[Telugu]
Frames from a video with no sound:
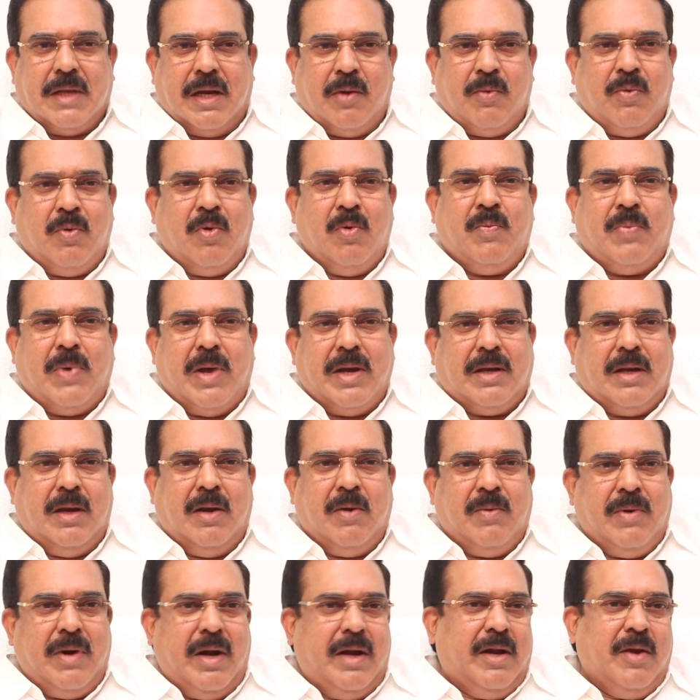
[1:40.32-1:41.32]
చాలా హోమ్
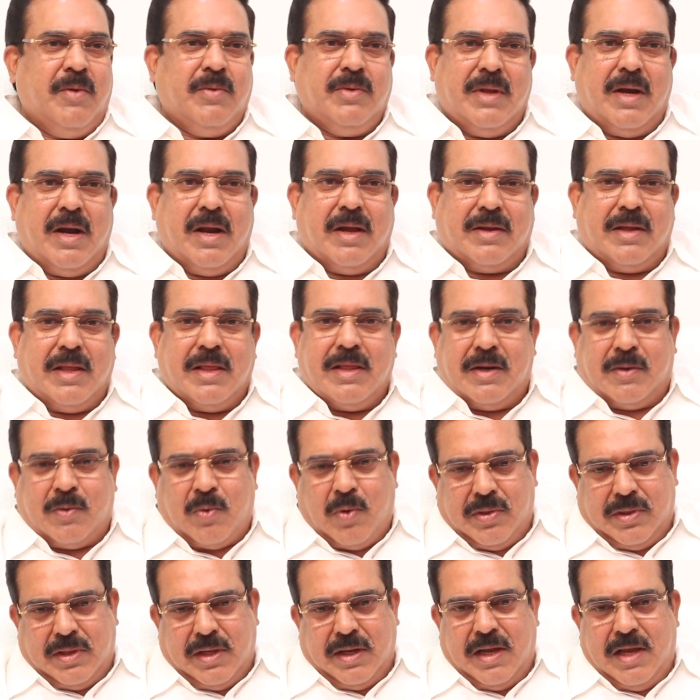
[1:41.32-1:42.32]
పార్టీలో ఉన్నట్టే ఉంది నాకు అందరు
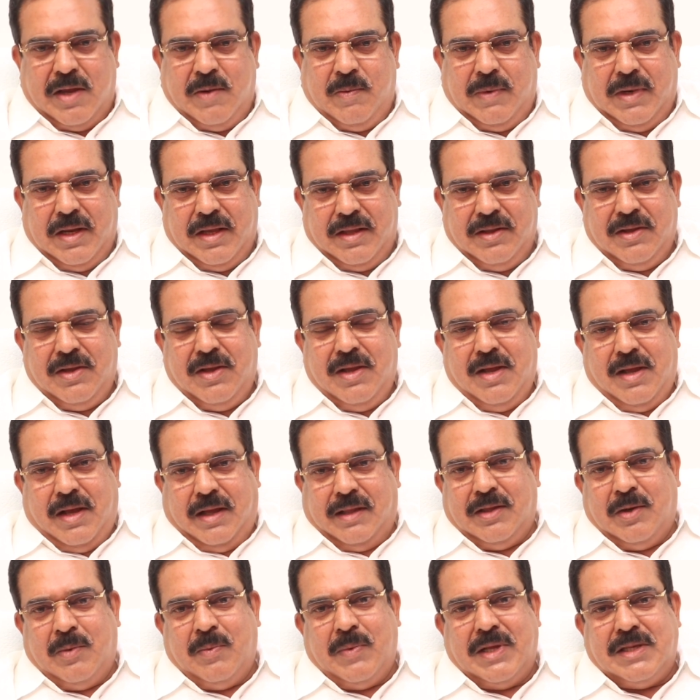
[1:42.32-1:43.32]
కొత్తగా ఏం లేదు
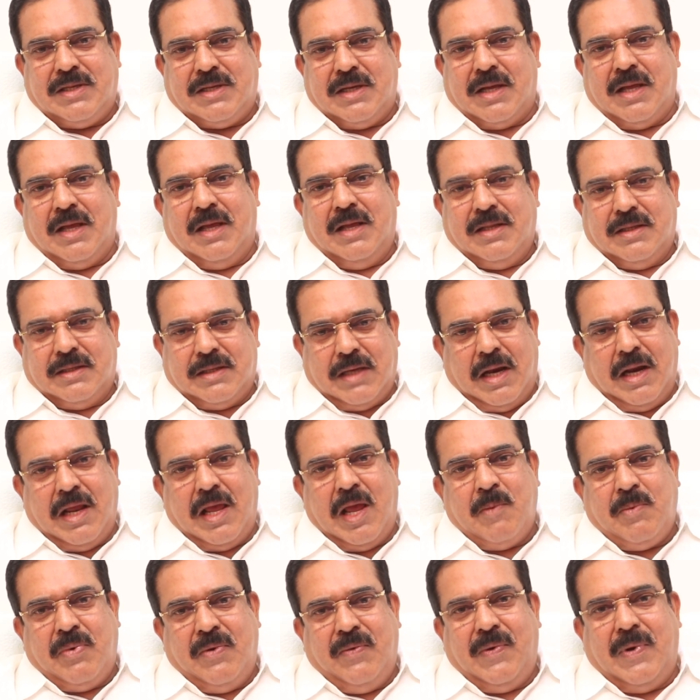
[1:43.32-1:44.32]
అందరూ మంచిగా చాలా
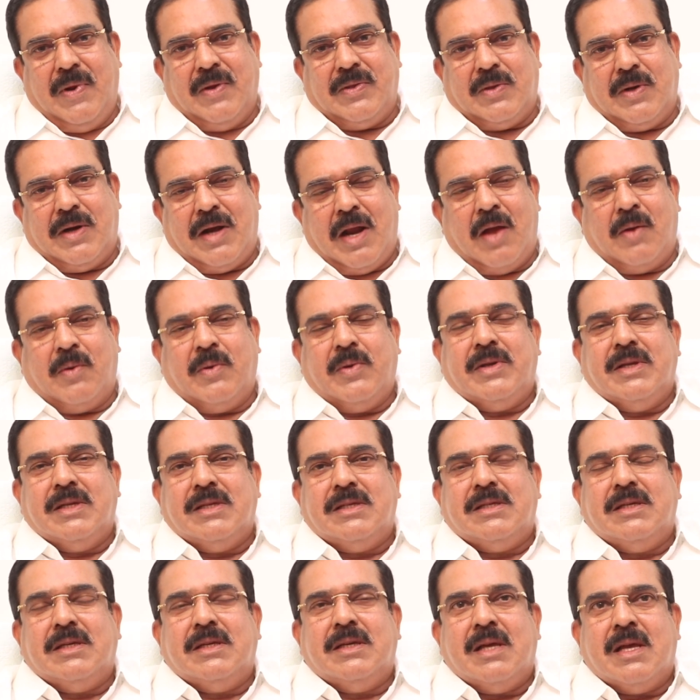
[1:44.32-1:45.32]
హ్యాపీ ఫీల్ అవుతారు నా
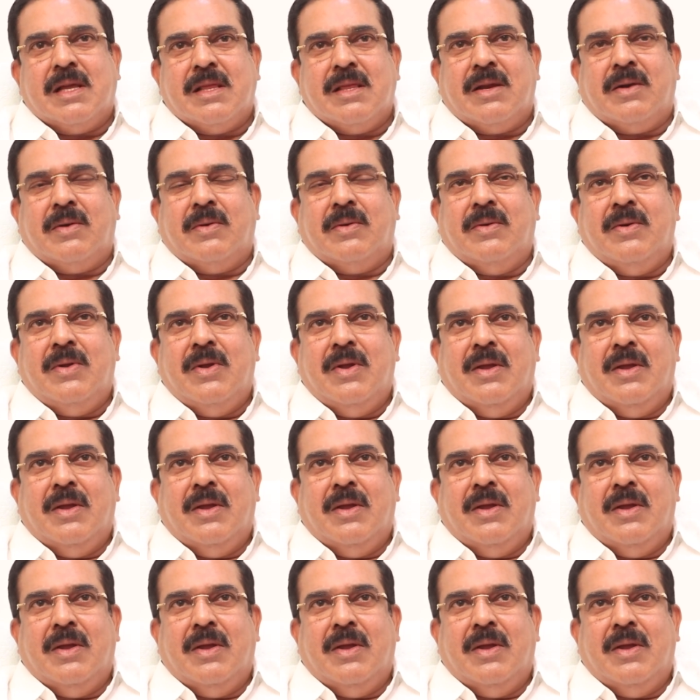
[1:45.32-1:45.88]
గురించి అందరూ